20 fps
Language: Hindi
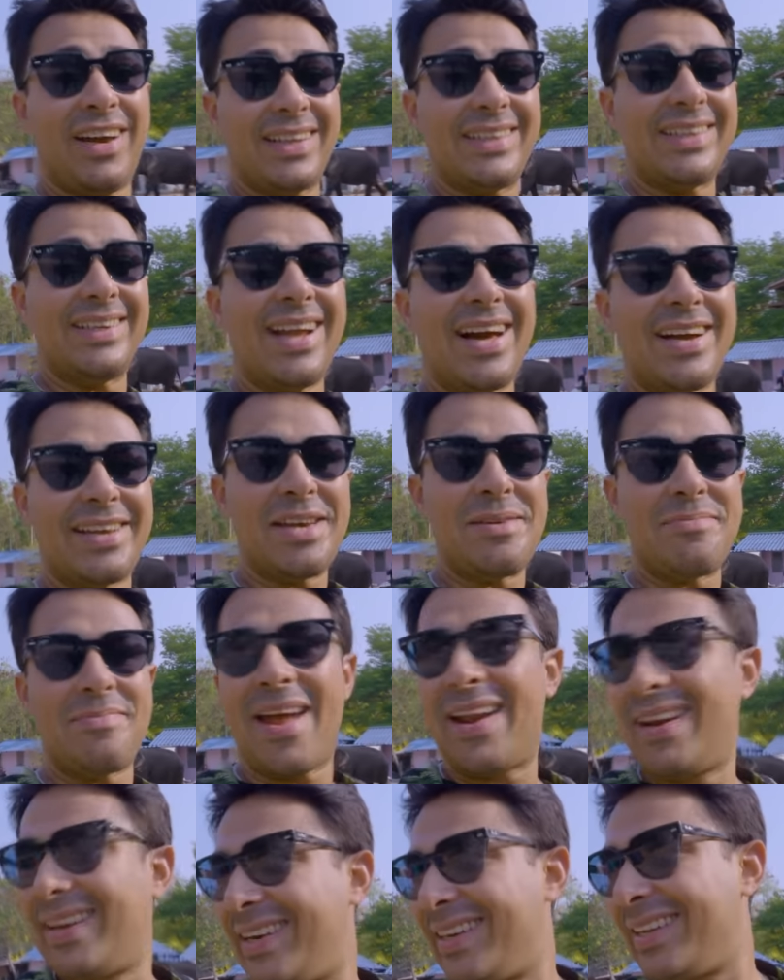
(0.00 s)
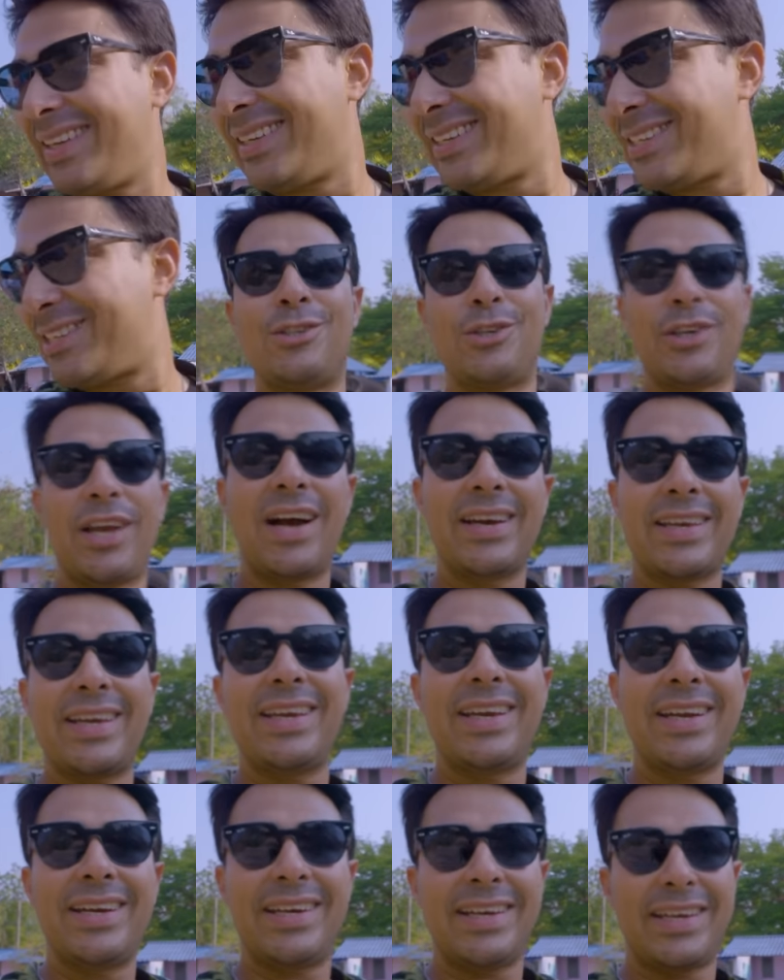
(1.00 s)
ख़तरनाक है अपेरेंटली जो यहाँ की
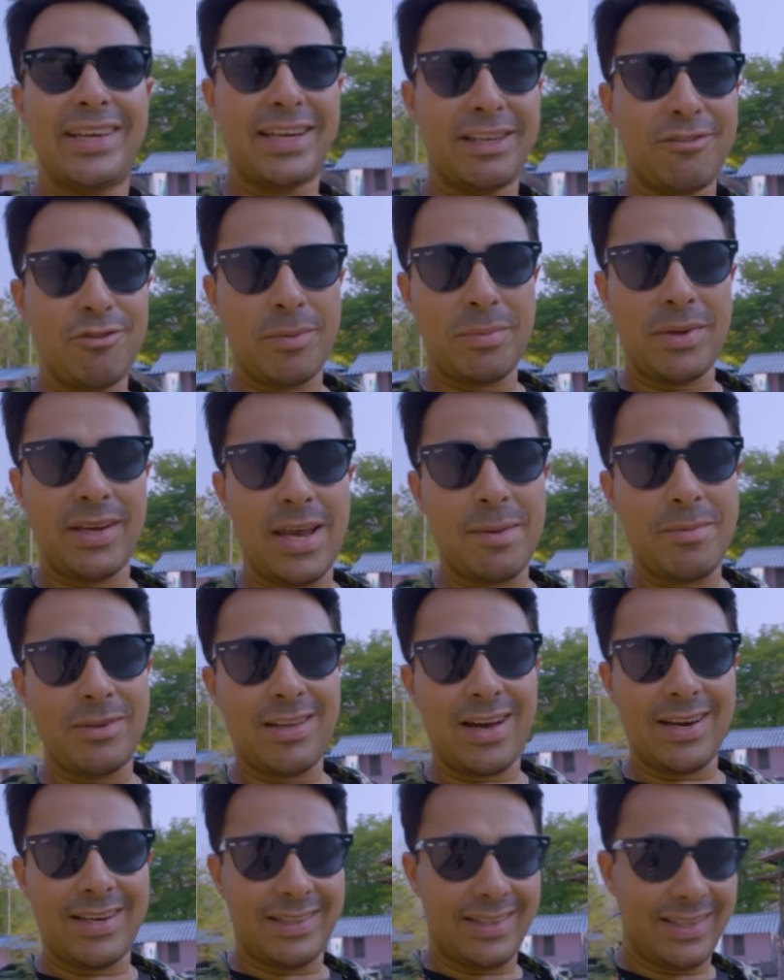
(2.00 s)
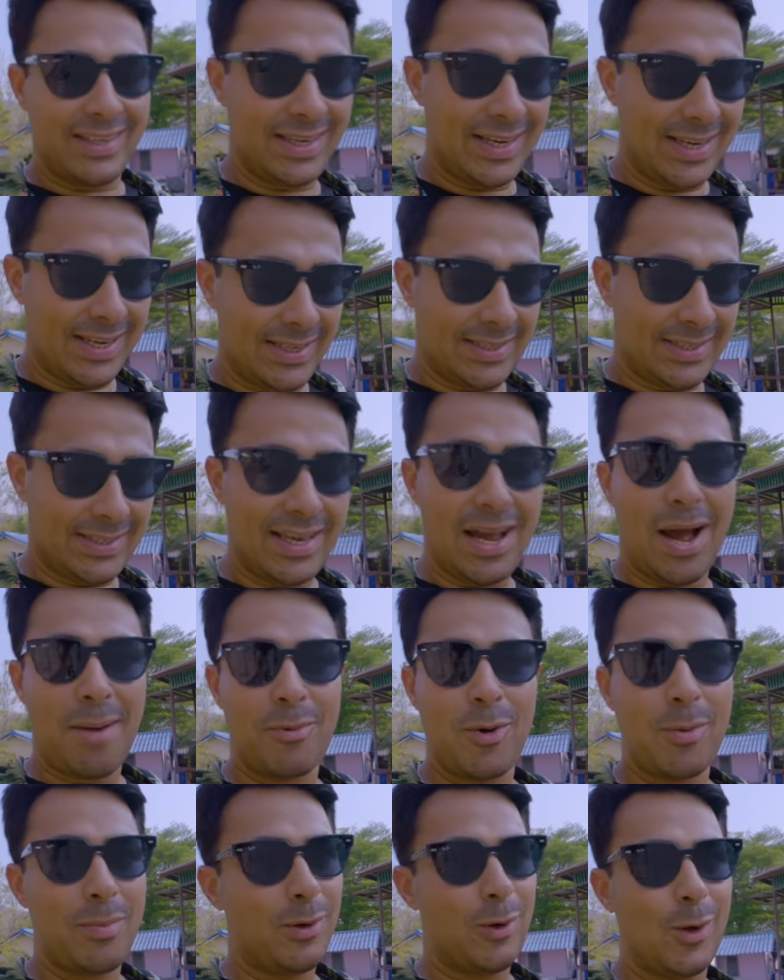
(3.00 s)
केयर टेकर है वो हमें यही बता रही थी कि इससे
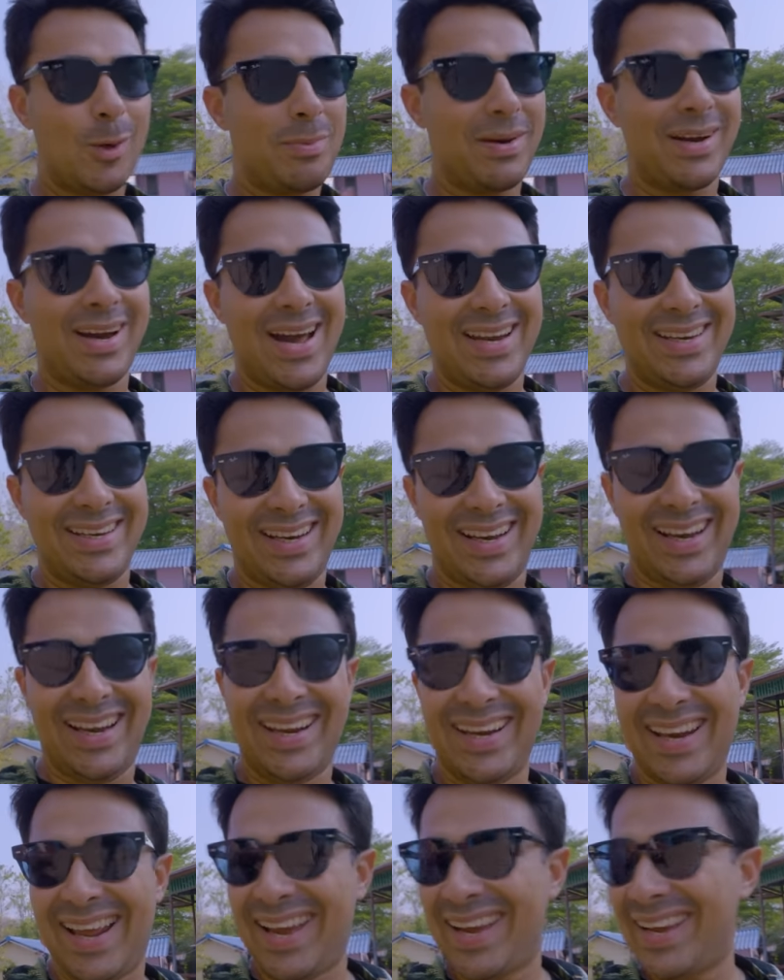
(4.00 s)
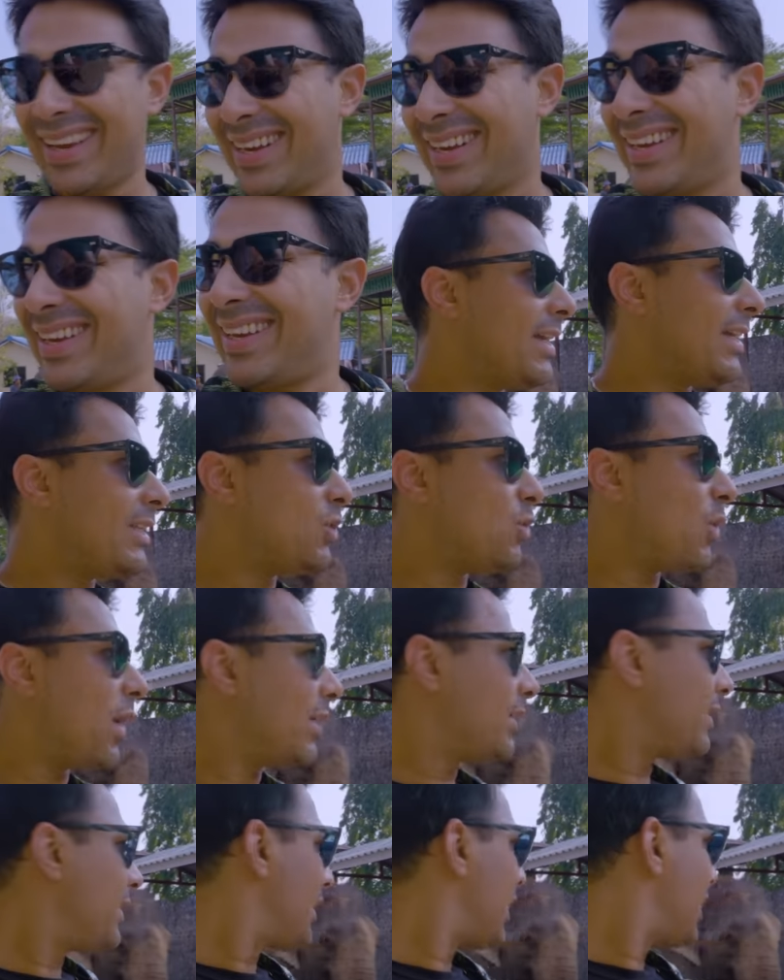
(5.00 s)
आपको बिल्कुल पंगा नहीं लेना है ये जो
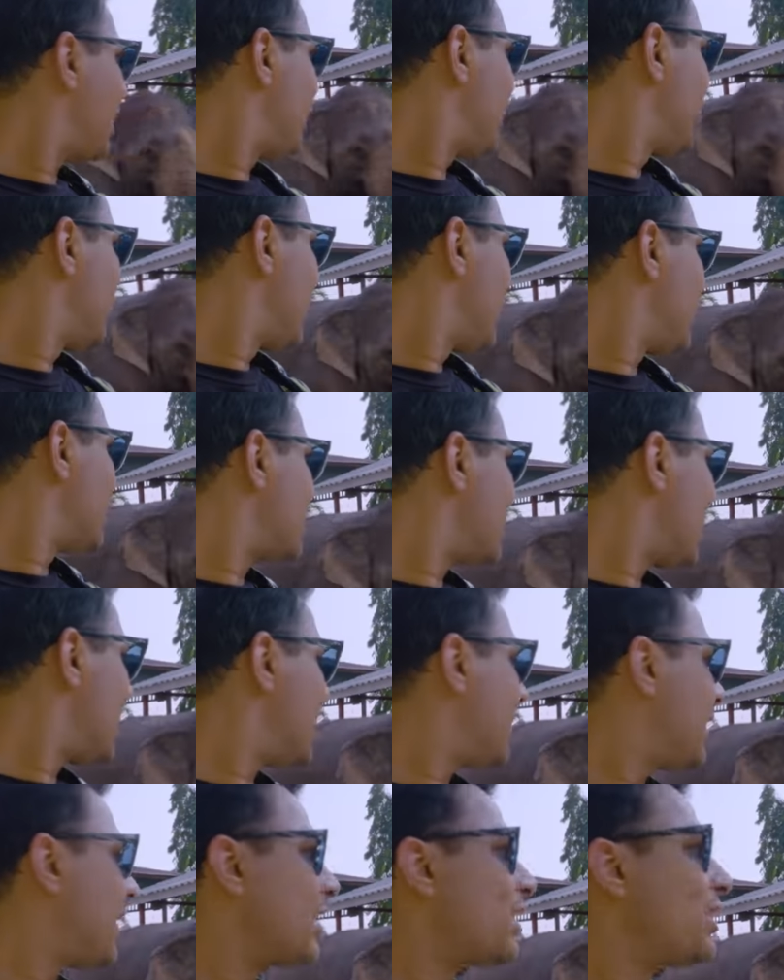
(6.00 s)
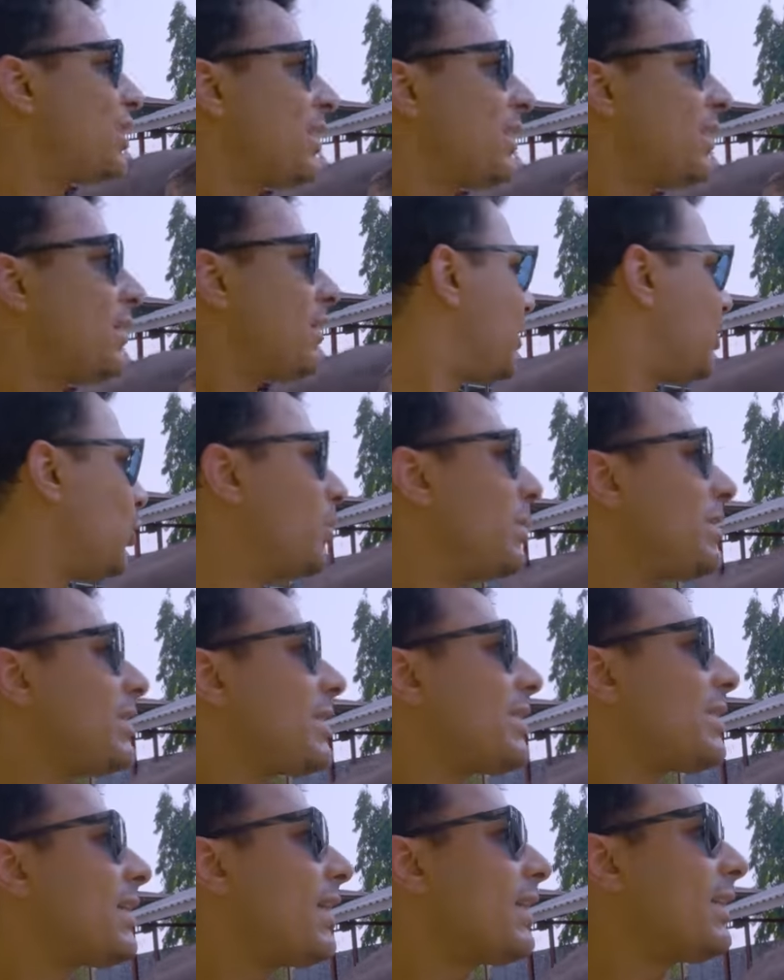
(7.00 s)
हाथी है इसका इंटरेक्शन ह्यूमंस
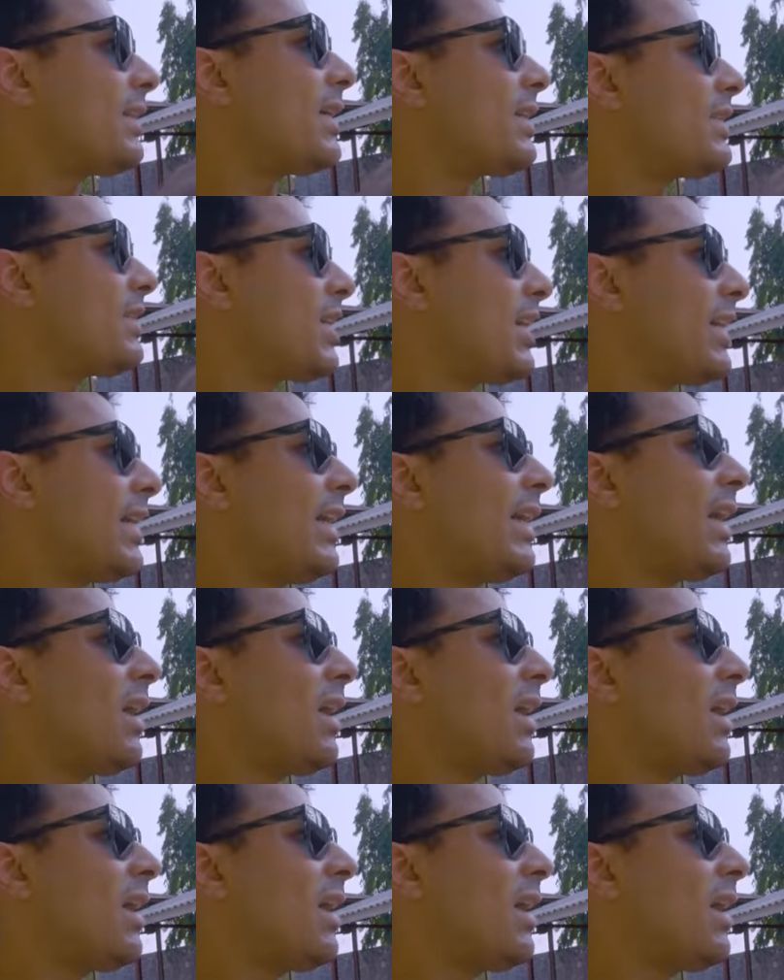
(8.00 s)
के साथ इतना अच्छा नहीं